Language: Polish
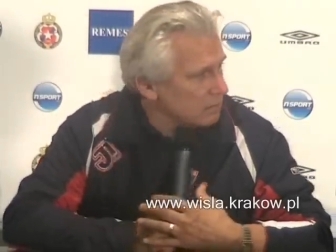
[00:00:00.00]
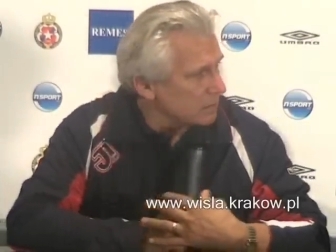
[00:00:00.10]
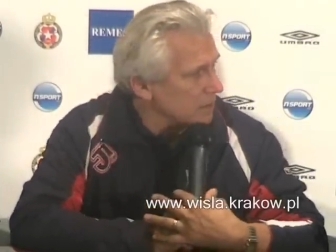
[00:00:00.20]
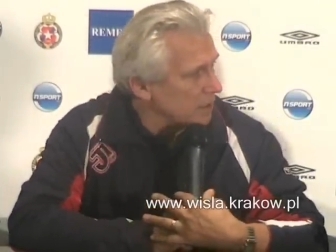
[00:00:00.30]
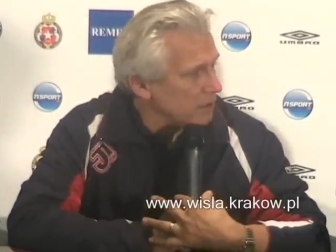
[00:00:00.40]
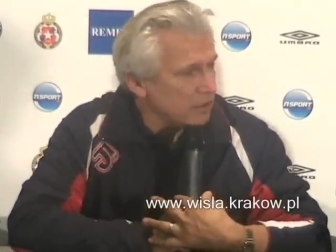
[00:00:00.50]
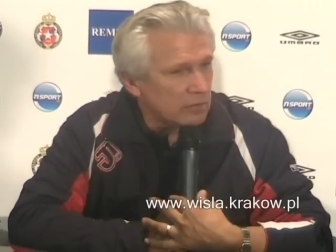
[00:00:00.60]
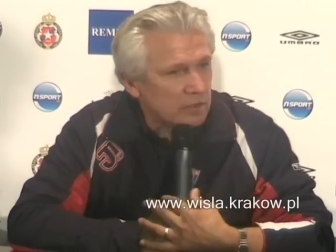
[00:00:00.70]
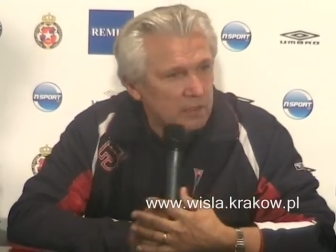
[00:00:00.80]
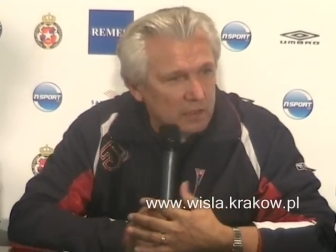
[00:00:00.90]
Staje się
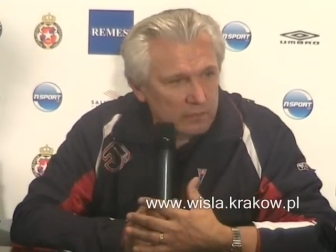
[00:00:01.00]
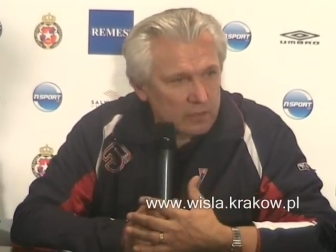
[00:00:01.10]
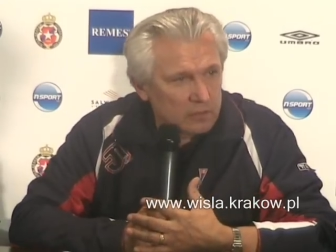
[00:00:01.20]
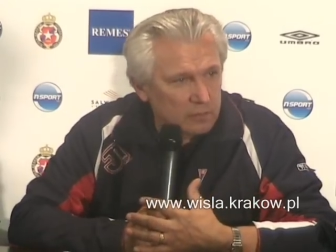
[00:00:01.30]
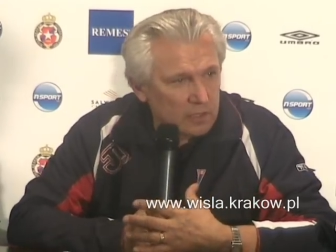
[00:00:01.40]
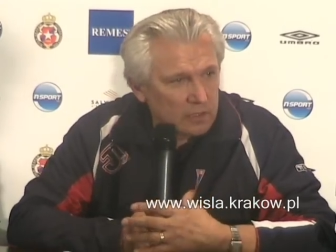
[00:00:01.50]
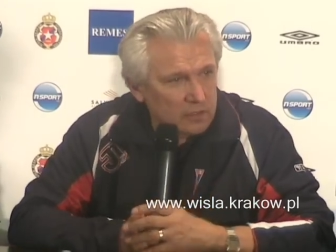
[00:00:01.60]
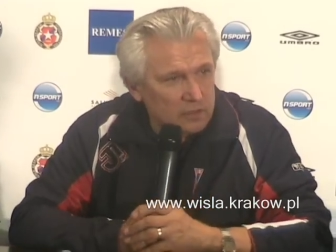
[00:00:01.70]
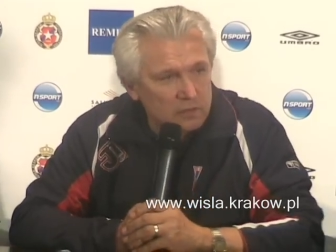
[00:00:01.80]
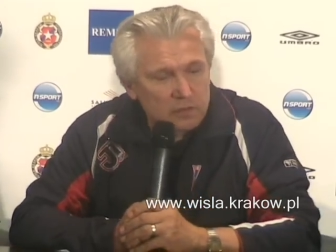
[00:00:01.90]
od niedawna są na tej
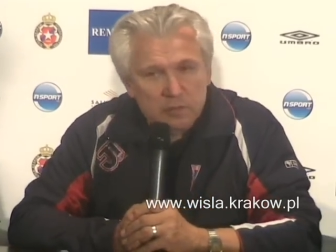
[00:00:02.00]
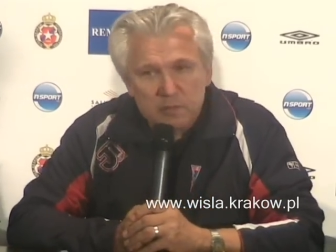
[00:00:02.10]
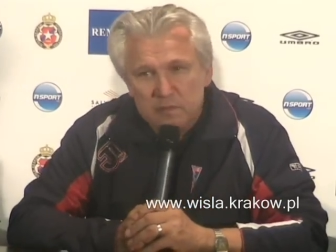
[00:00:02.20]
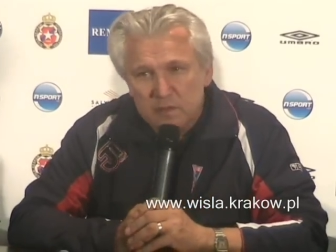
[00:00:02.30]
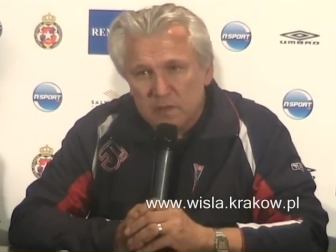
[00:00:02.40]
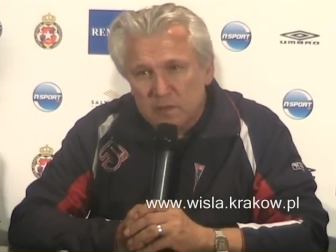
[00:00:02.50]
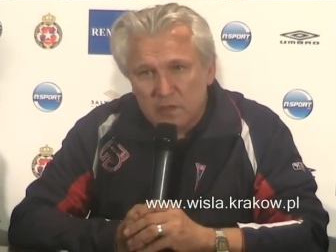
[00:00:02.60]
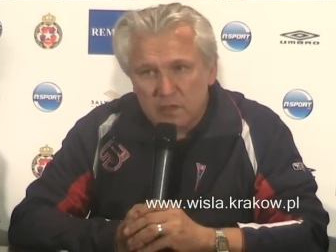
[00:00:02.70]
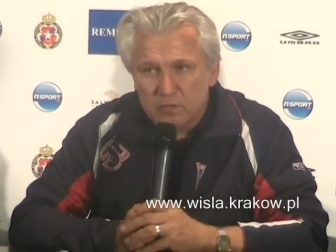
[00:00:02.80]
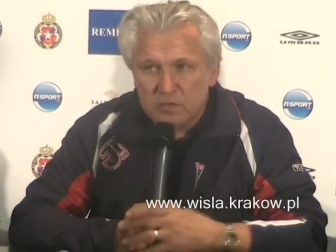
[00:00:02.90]
stronie, prawda? A
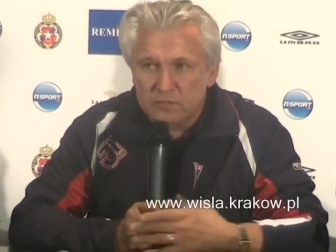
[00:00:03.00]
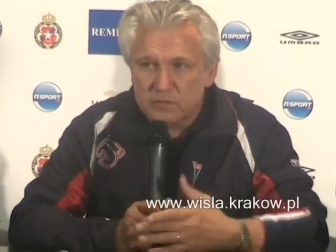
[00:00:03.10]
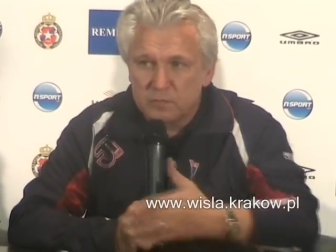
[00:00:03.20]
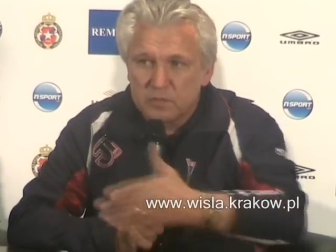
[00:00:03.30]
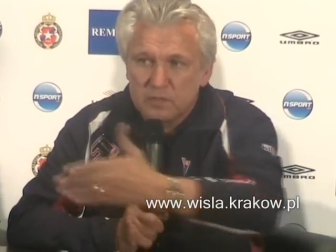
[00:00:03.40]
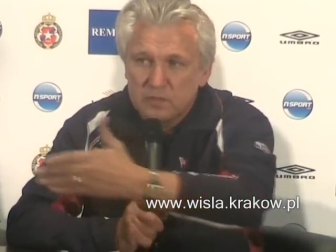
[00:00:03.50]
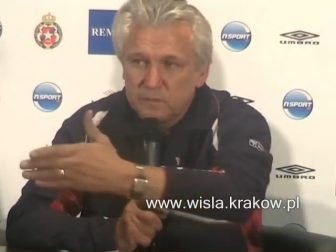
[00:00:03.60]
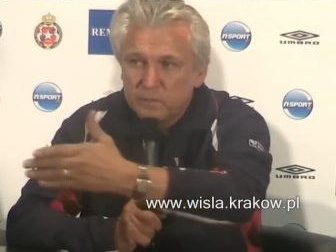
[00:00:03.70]
tak to zawsze byli,